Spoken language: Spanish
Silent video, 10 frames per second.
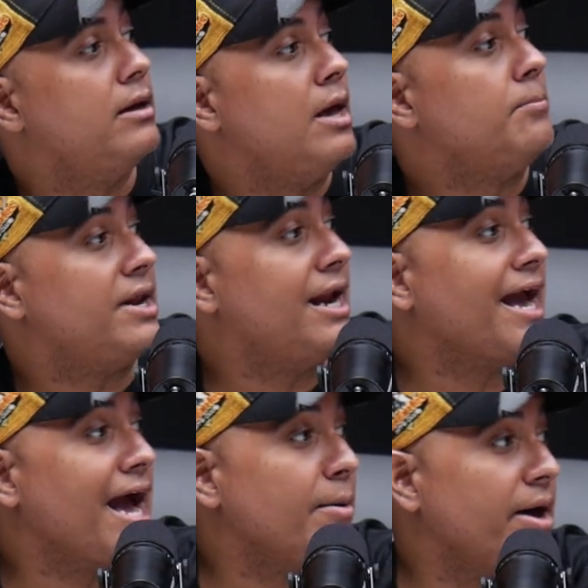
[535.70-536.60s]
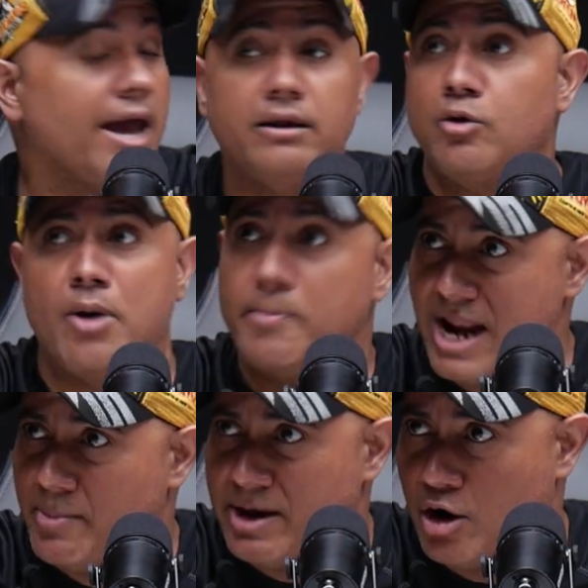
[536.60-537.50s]
Mira, mira la cámara. Eso
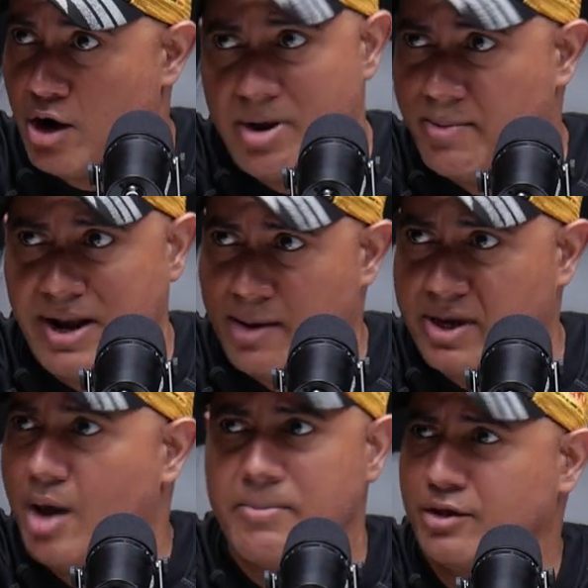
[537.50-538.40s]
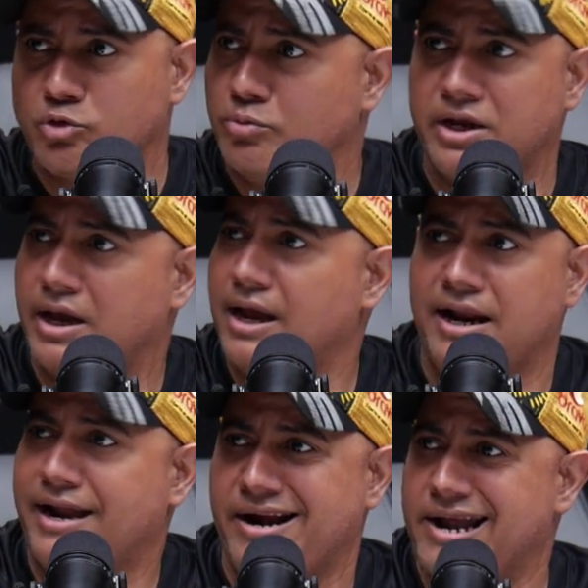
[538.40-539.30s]
es igual. Mira, mira, a mí, no a mí que tú me tienes que aclarar